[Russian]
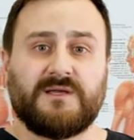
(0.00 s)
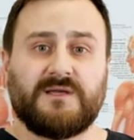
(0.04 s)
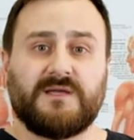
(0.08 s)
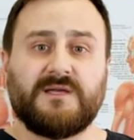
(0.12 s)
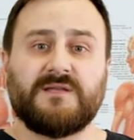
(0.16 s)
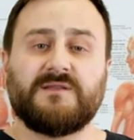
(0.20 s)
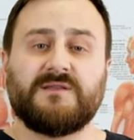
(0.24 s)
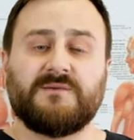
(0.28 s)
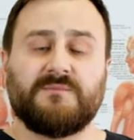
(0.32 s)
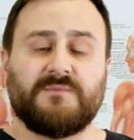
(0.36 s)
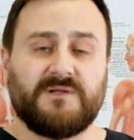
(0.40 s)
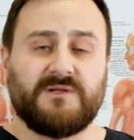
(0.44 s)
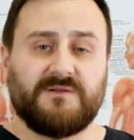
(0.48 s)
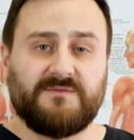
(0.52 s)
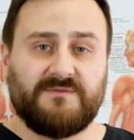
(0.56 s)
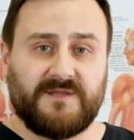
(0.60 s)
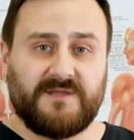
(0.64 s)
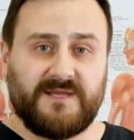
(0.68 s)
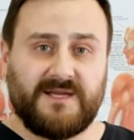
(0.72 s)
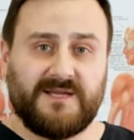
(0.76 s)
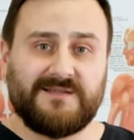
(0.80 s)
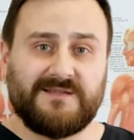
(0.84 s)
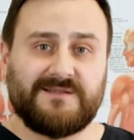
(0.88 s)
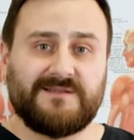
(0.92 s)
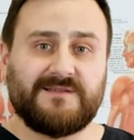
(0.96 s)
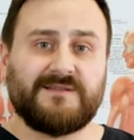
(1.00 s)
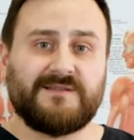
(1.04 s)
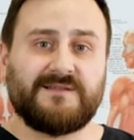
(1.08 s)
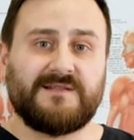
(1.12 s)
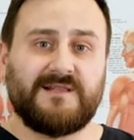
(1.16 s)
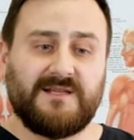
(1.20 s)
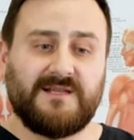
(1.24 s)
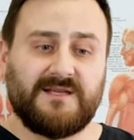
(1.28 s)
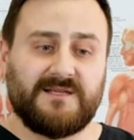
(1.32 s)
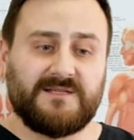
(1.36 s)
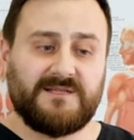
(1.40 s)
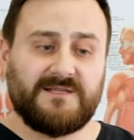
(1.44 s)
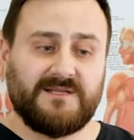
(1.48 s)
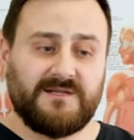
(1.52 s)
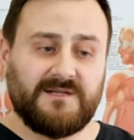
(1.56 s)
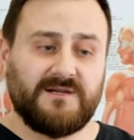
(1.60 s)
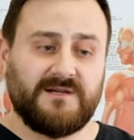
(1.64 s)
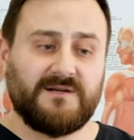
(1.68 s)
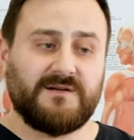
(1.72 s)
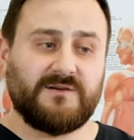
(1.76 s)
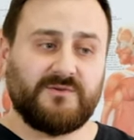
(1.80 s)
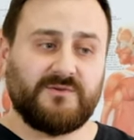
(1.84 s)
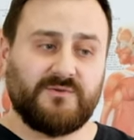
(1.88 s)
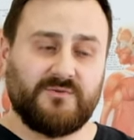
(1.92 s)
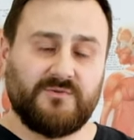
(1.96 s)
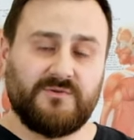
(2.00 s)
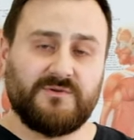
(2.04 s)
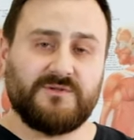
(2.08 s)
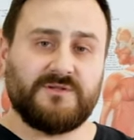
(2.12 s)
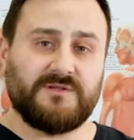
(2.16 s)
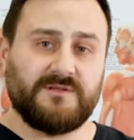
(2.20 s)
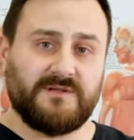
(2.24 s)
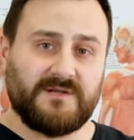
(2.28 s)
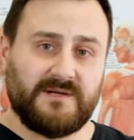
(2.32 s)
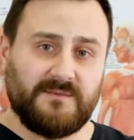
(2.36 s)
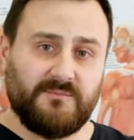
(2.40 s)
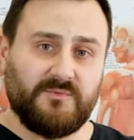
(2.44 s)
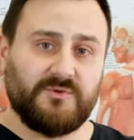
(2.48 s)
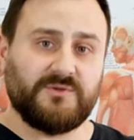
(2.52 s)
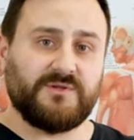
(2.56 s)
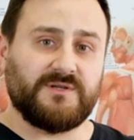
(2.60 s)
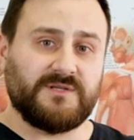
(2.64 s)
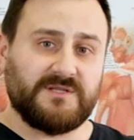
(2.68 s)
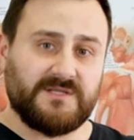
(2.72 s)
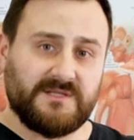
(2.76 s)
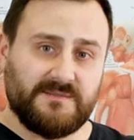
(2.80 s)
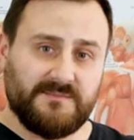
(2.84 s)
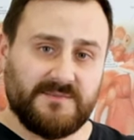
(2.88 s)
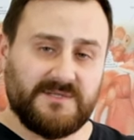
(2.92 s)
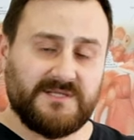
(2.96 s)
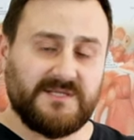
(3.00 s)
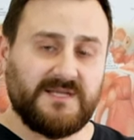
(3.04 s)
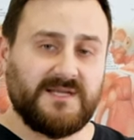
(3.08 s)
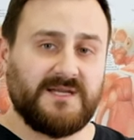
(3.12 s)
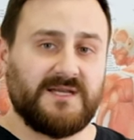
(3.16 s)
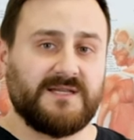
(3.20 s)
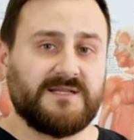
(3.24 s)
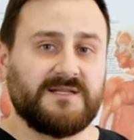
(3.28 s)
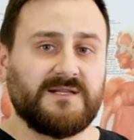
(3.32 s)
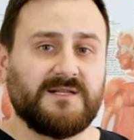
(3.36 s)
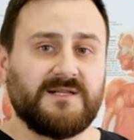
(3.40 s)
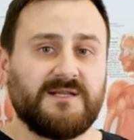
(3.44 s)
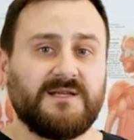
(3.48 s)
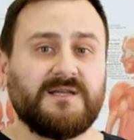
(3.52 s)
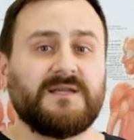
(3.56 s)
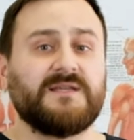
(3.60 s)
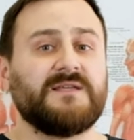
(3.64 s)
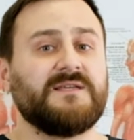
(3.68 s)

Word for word: это был вариант для тех, кто работает самостоятельно.